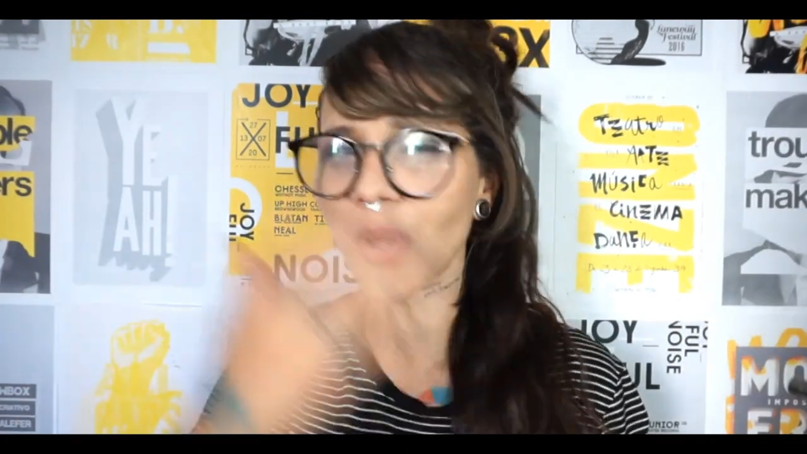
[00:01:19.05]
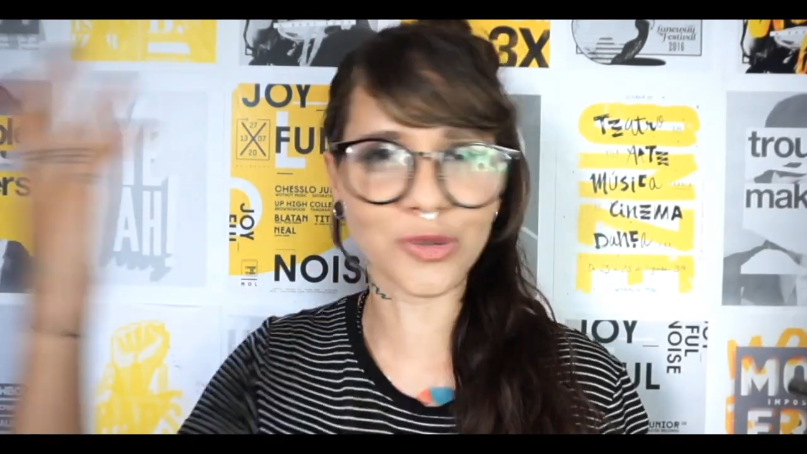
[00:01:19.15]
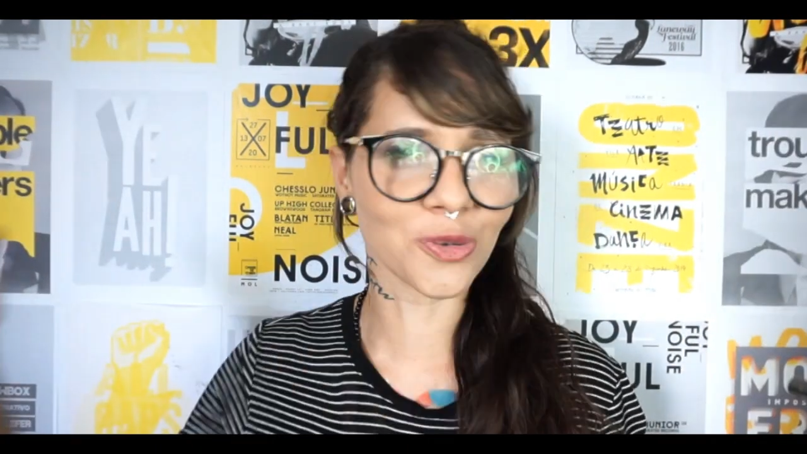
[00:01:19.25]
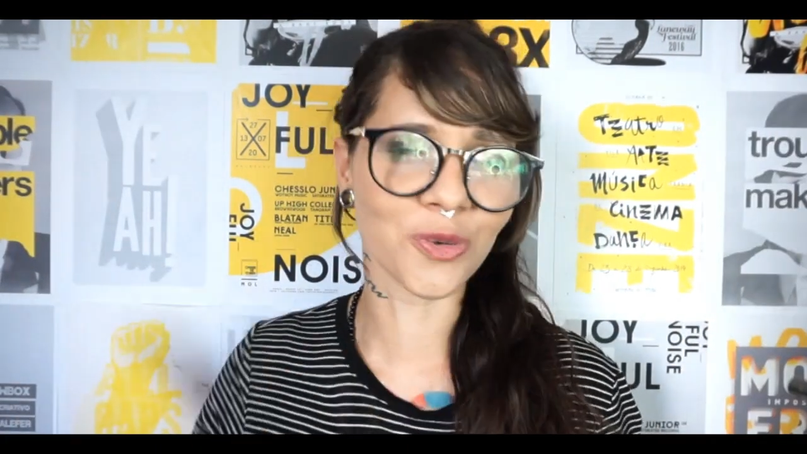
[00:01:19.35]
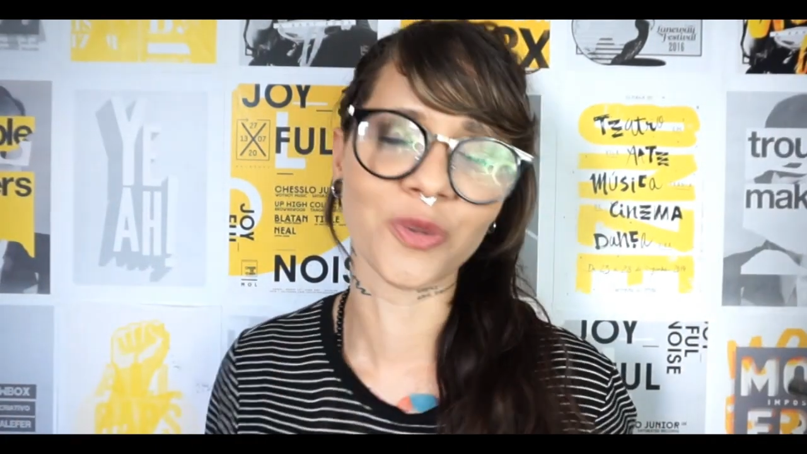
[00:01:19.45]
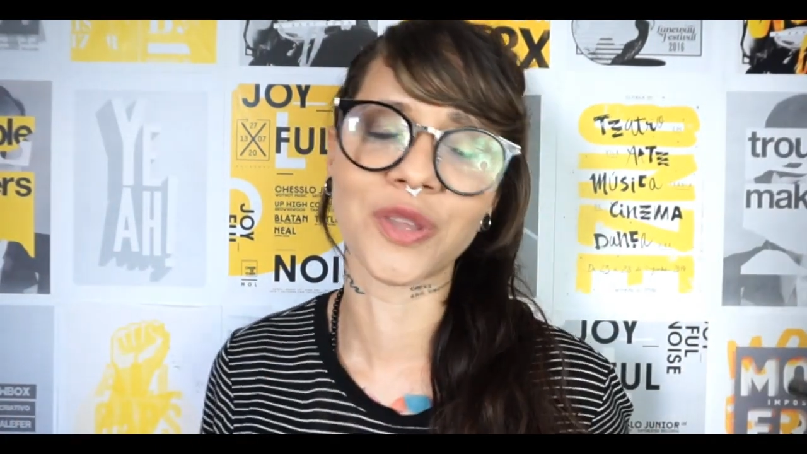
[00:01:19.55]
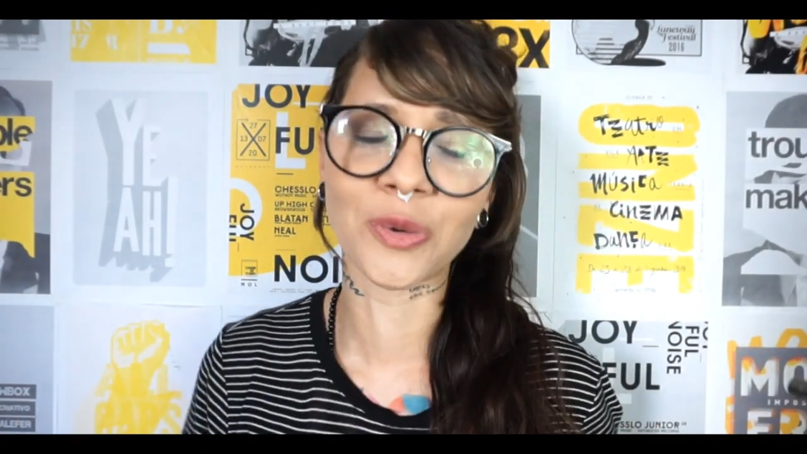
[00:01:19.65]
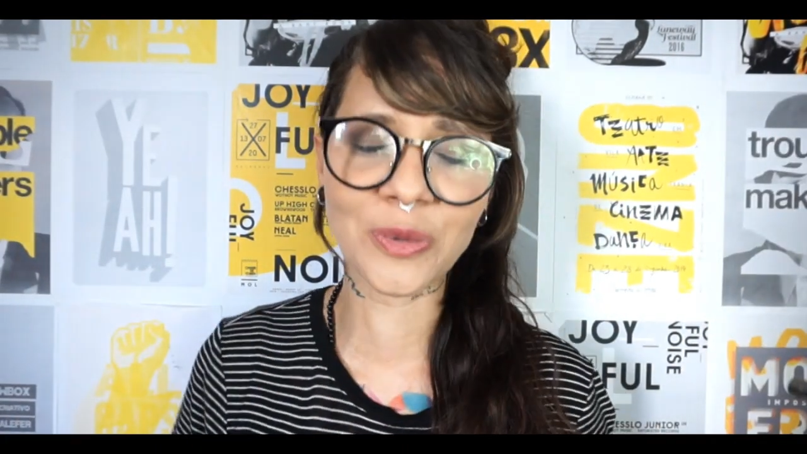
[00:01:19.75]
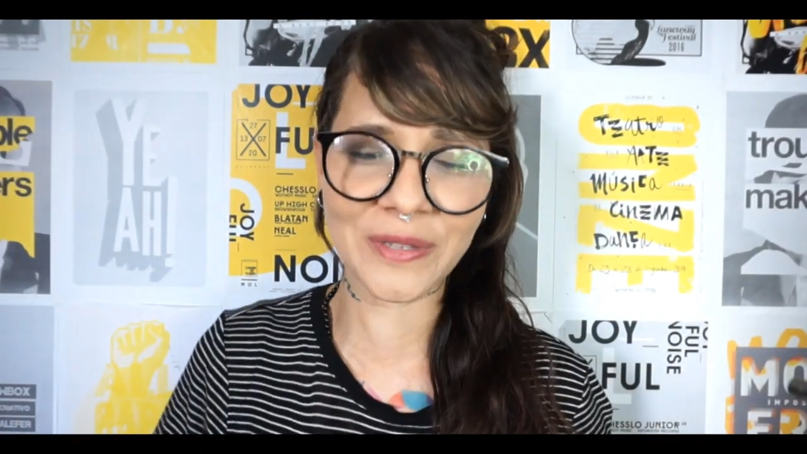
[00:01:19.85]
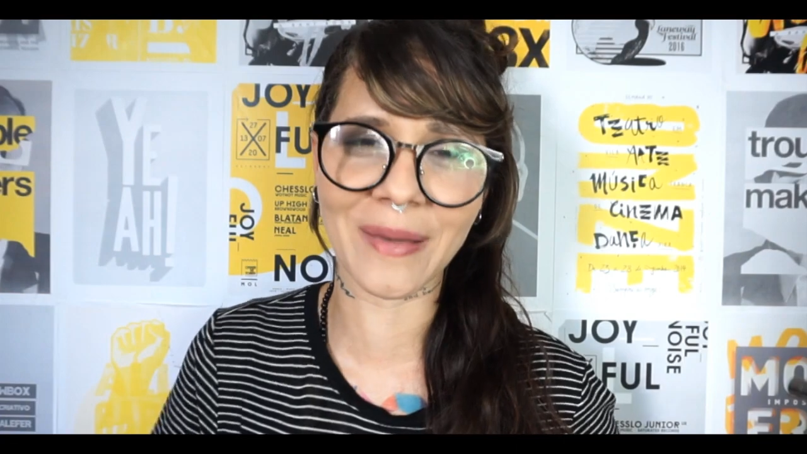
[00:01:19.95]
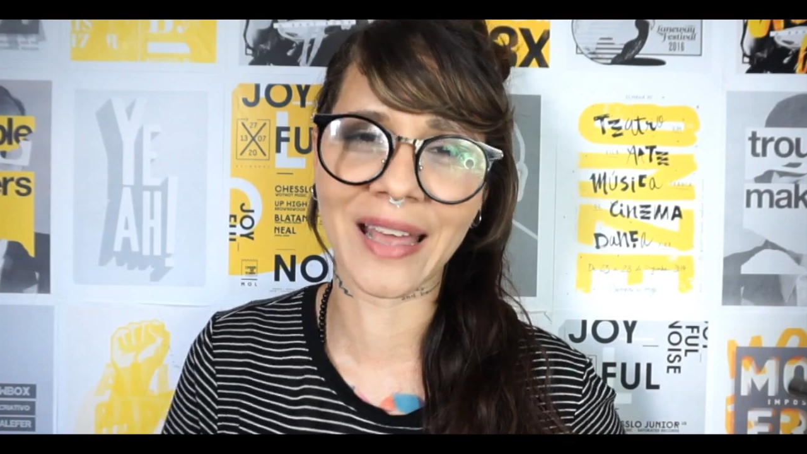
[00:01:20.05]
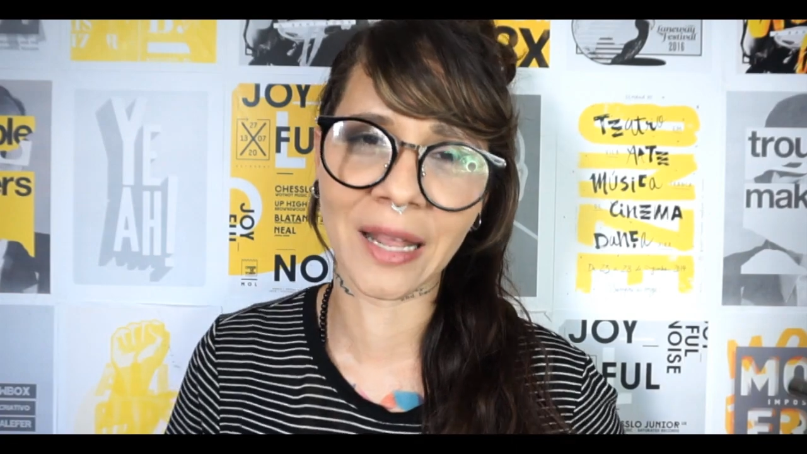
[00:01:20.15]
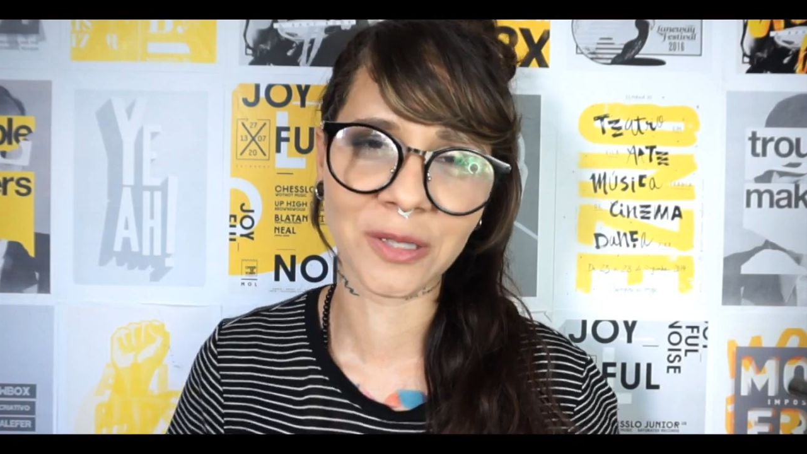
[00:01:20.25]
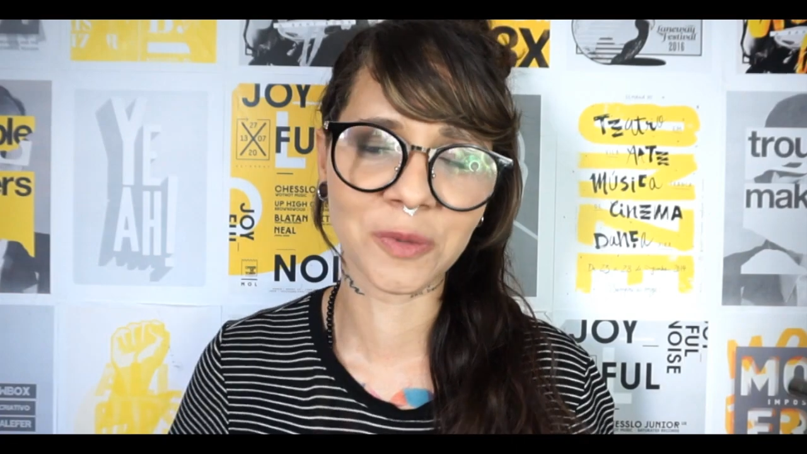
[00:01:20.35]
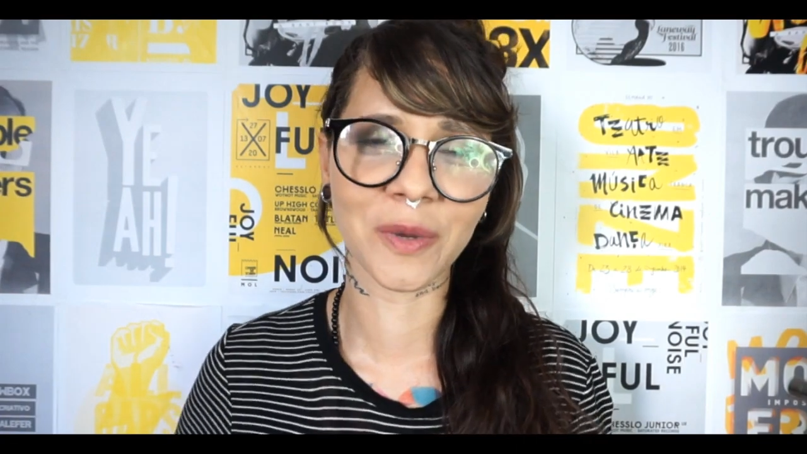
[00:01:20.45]
nossos conteúdos
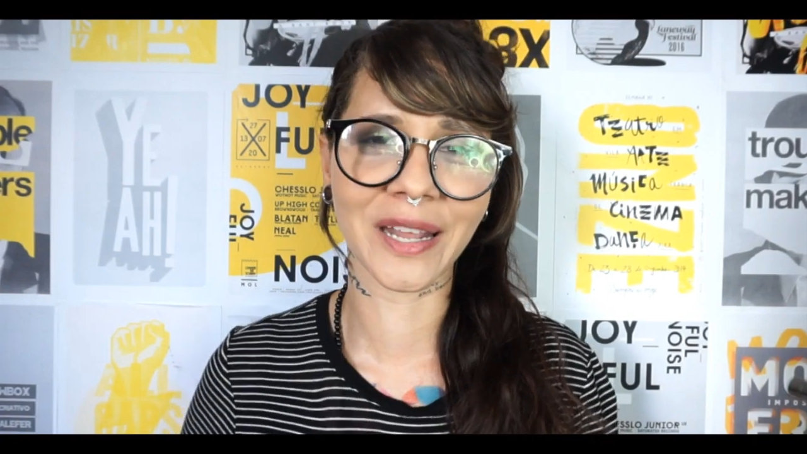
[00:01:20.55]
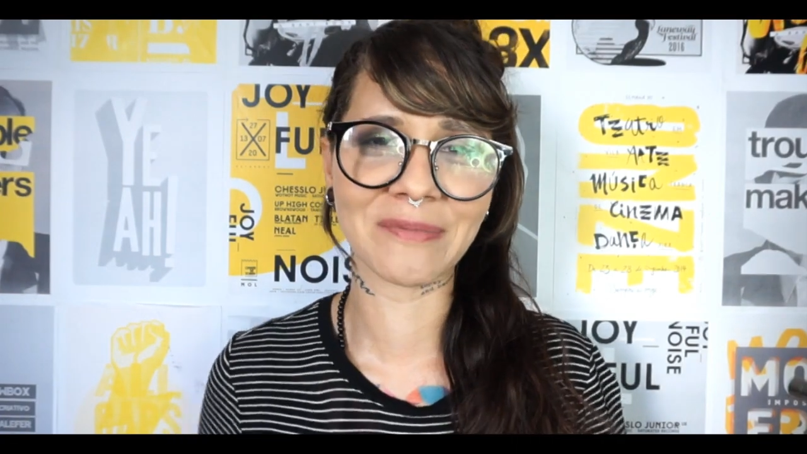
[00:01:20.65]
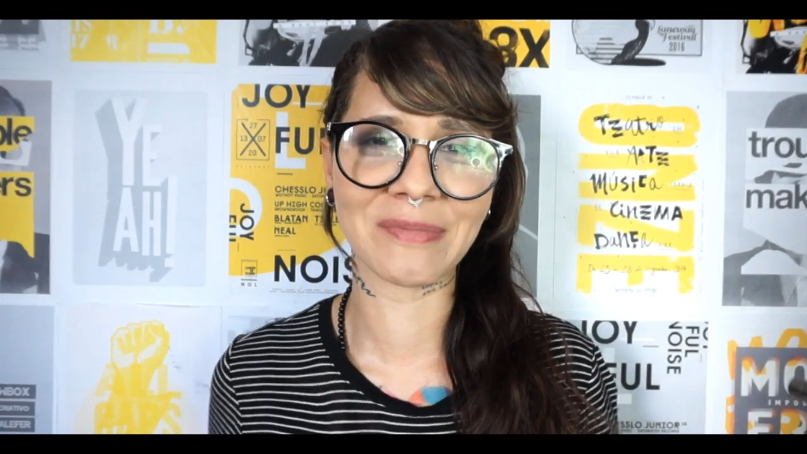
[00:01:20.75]
amarelos por aí,